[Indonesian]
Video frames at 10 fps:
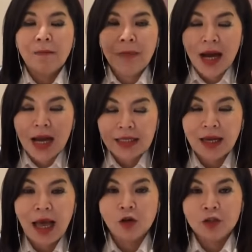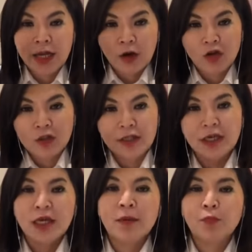Makanya kalau saya
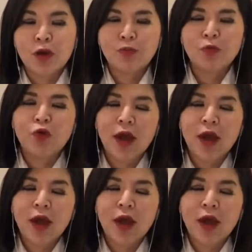konseling ibu-ibu Bu